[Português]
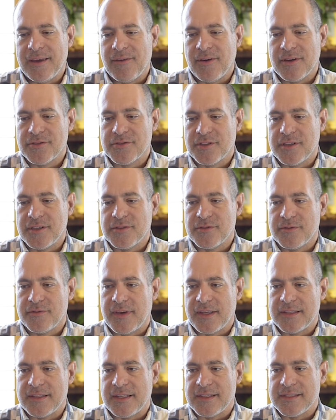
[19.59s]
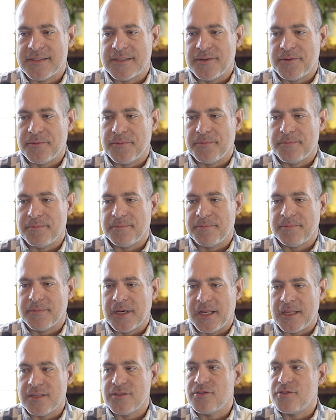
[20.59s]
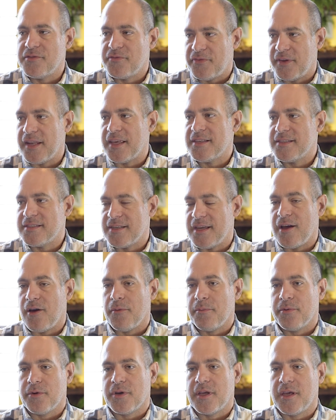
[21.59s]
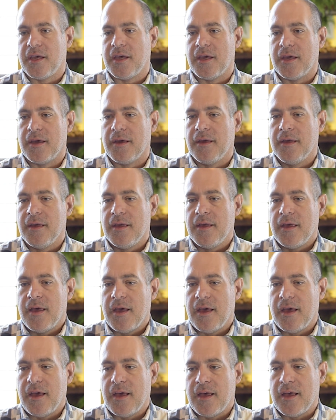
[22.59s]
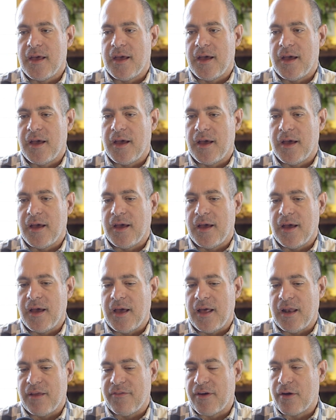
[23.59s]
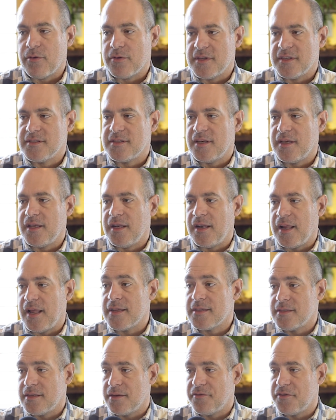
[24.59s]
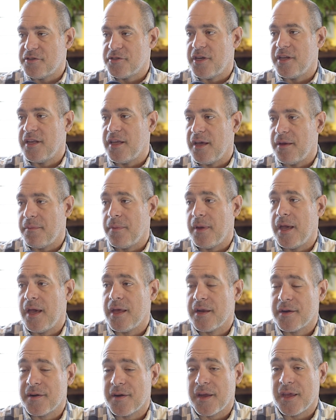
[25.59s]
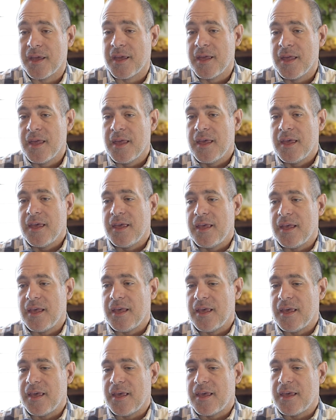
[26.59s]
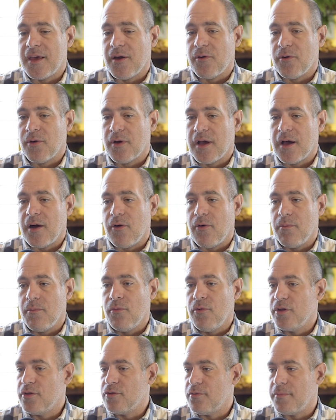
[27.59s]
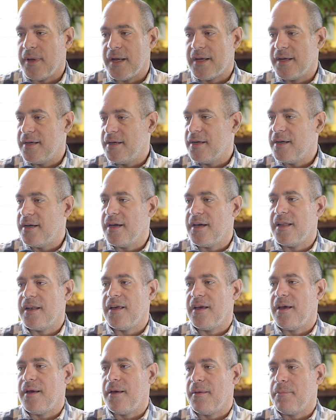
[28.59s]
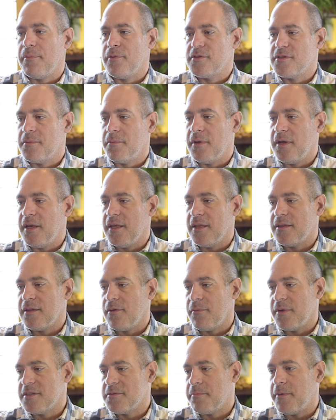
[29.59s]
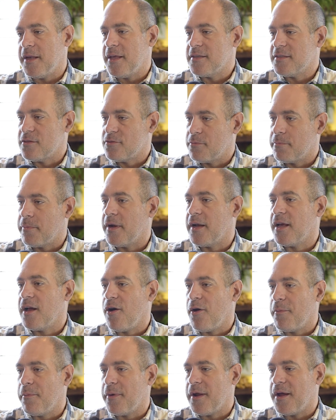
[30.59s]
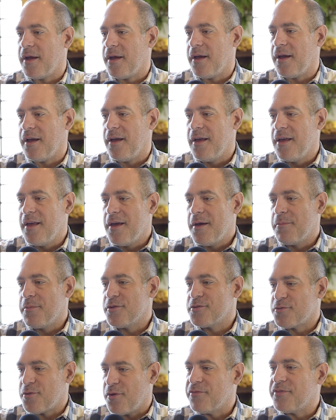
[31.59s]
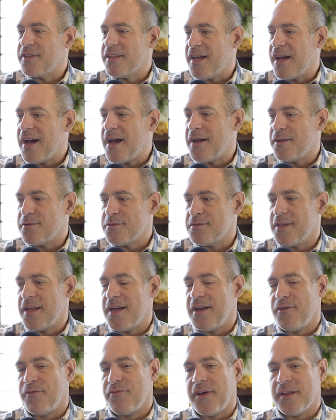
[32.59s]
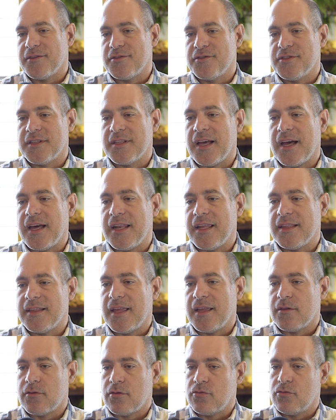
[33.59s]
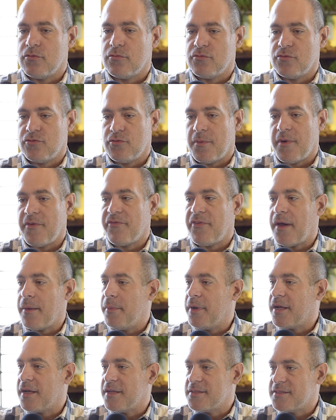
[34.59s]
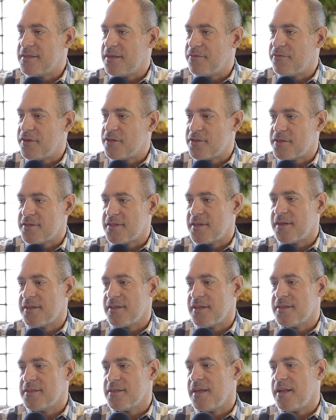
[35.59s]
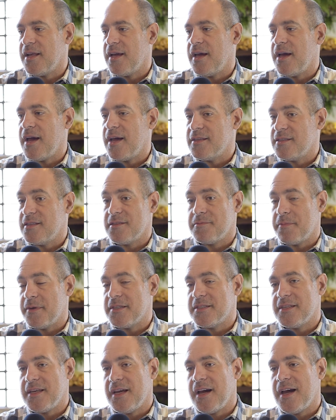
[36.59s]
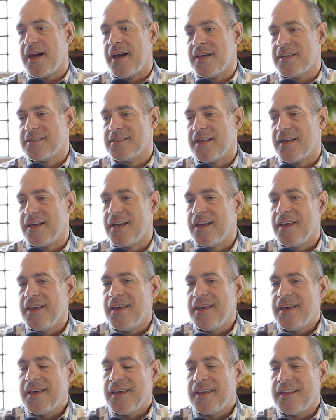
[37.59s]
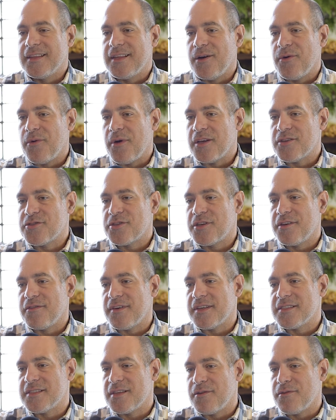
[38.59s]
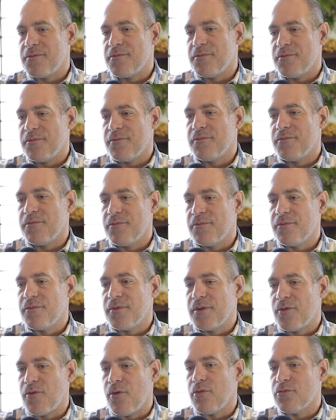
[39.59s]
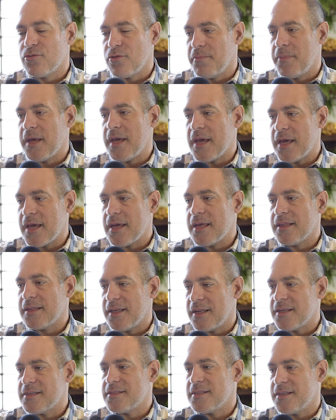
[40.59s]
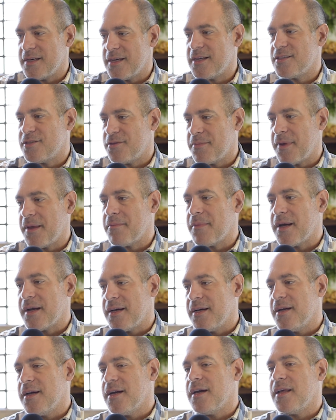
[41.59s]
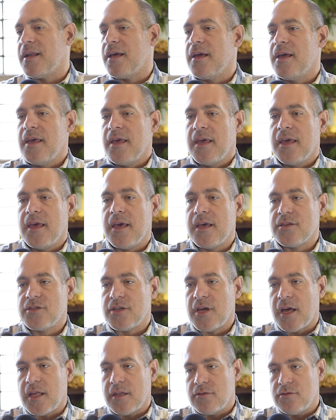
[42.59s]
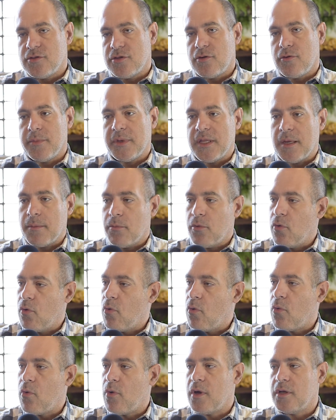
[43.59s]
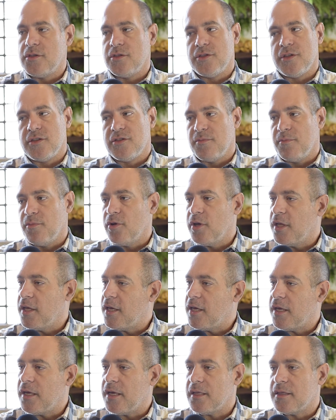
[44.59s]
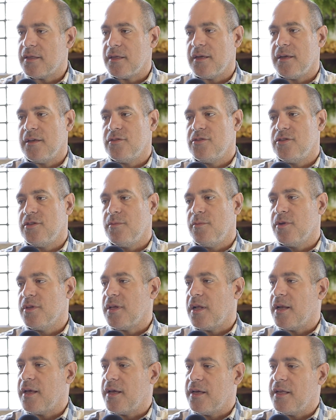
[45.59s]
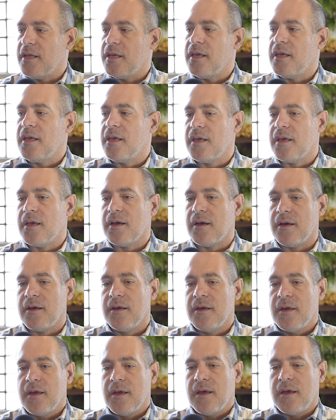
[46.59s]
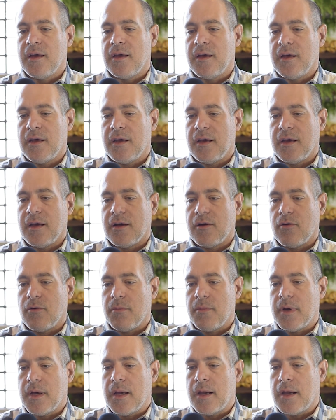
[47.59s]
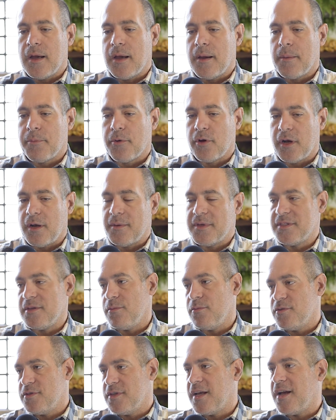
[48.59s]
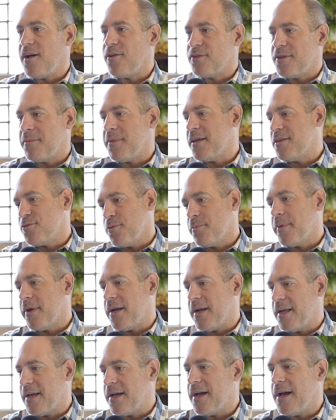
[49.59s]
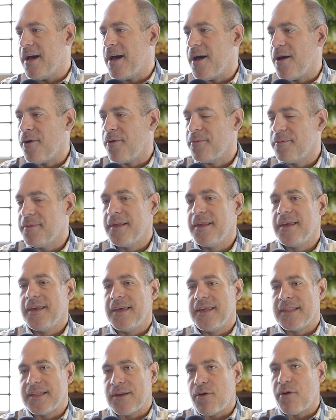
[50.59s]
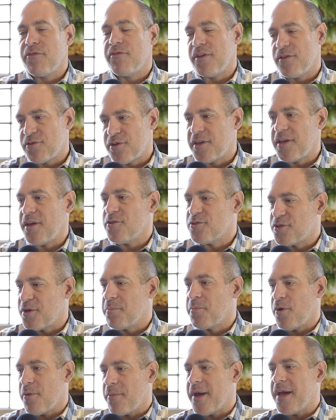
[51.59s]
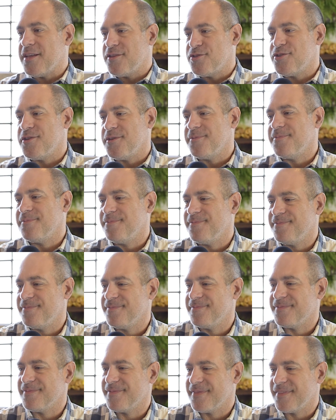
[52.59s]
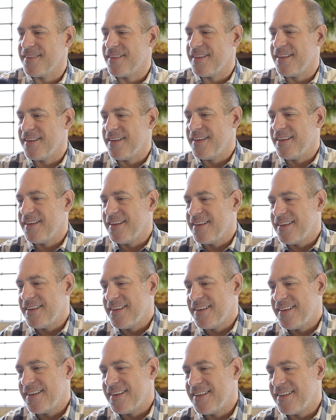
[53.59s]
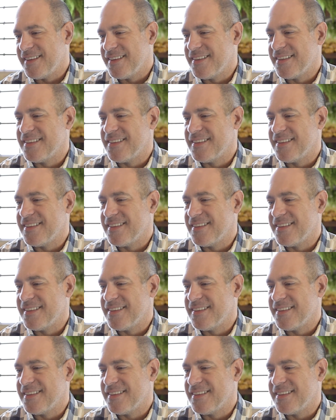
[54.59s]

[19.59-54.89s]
e eu acho que isso vai trazer um grande diferencial, porque é, ela vai acontecer lá na cervejaria Bergren e que é um local muito bacana, possibilita uma experiência super legal para os convidados, né? O fato de estarem dentro do, de uma fábrica de cervejas artesanais, especiais, né? Então acho que vai ser um encontro bem interessante, bem bacana e recheado de comida boa, de gente bonita, de muita alegria, é, com uma programação musical também super legal. Então é um evento que eu acho que promete. O mesmo sabor e a